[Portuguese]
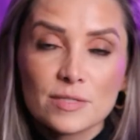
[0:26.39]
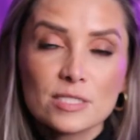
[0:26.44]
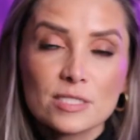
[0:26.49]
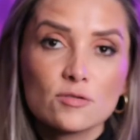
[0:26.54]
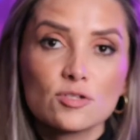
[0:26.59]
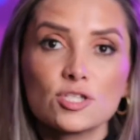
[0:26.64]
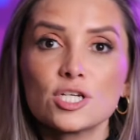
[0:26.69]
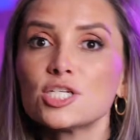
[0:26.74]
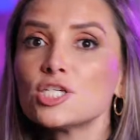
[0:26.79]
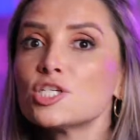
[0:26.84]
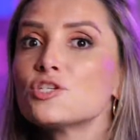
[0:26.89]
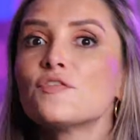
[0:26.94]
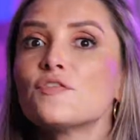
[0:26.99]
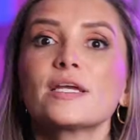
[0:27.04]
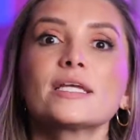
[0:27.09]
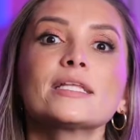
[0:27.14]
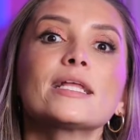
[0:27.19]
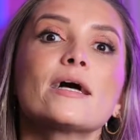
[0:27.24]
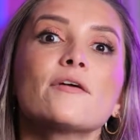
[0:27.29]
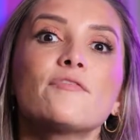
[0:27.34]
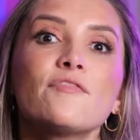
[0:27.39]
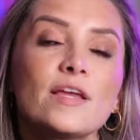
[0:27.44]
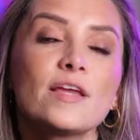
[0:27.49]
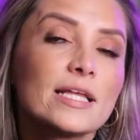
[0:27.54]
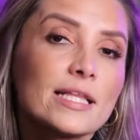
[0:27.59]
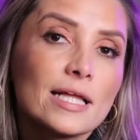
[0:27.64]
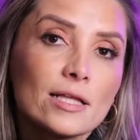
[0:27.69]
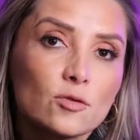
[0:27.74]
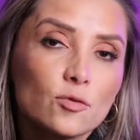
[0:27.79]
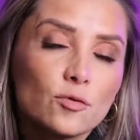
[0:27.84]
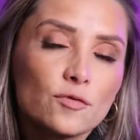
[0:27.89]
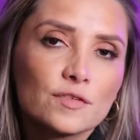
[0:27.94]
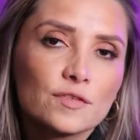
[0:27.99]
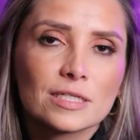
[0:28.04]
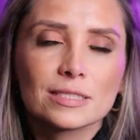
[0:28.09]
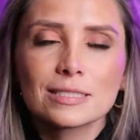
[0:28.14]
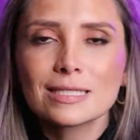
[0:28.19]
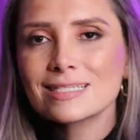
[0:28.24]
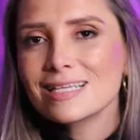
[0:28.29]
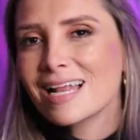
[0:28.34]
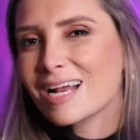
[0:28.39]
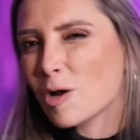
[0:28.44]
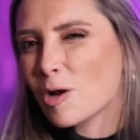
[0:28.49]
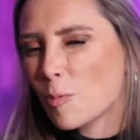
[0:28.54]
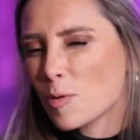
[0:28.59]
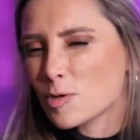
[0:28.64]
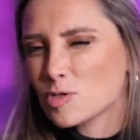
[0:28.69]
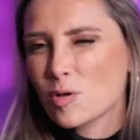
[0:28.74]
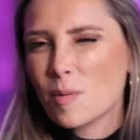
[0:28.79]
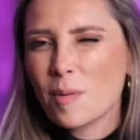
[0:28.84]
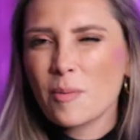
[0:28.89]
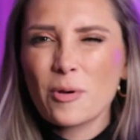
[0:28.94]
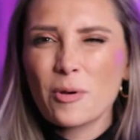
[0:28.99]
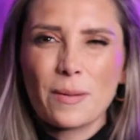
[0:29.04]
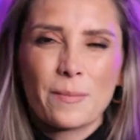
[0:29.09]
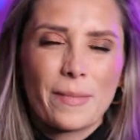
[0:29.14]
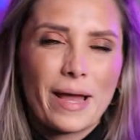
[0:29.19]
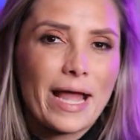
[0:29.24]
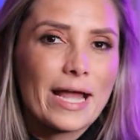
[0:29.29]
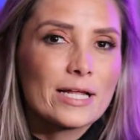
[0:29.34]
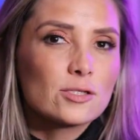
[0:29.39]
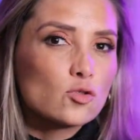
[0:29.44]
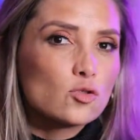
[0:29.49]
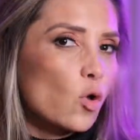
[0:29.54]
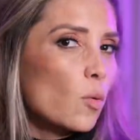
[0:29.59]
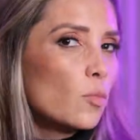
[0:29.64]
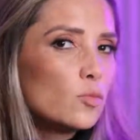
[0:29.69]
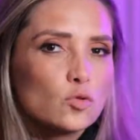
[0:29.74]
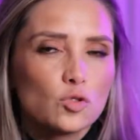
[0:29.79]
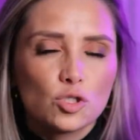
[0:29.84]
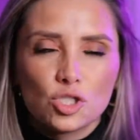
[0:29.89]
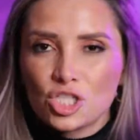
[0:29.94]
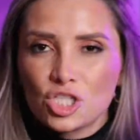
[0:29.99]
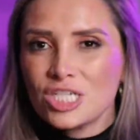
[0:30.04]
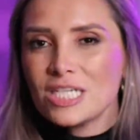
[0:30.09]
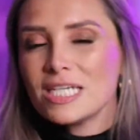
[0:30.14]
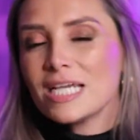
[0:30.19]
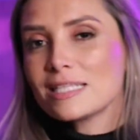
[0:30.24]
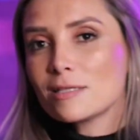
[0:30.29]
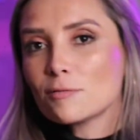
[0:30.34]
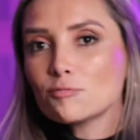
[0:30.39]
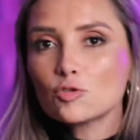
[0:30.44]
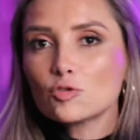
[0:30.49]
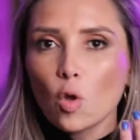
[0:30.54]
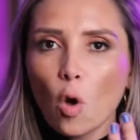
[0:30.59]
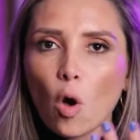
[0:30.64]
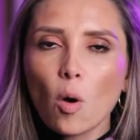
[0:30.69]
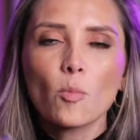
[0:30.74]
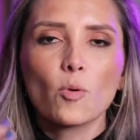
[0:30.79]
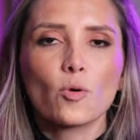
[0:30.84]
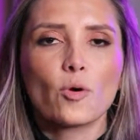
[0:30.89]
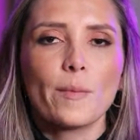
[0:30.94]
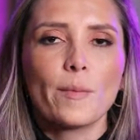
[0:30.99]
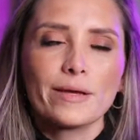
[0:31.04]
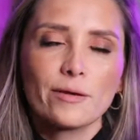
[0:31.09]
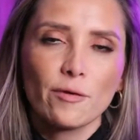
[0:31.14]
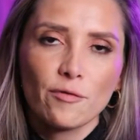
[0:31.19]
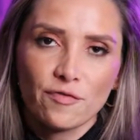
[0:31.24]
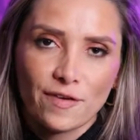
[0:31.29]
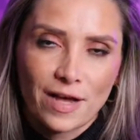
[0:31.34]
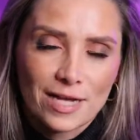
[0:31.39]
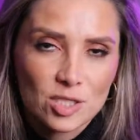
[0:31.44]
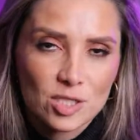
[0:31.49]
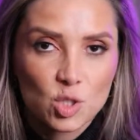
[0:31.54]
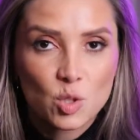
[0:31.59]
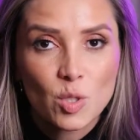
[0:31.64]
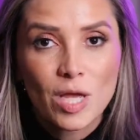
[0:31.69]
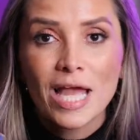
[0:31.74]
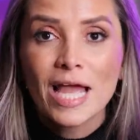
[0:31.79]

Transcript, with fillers: uma cirurgia, a gente fica na, fica na dúvida. Será que eu posso tomar meu remédio? Tomo no dia? Não tomo? Como é que eu faço?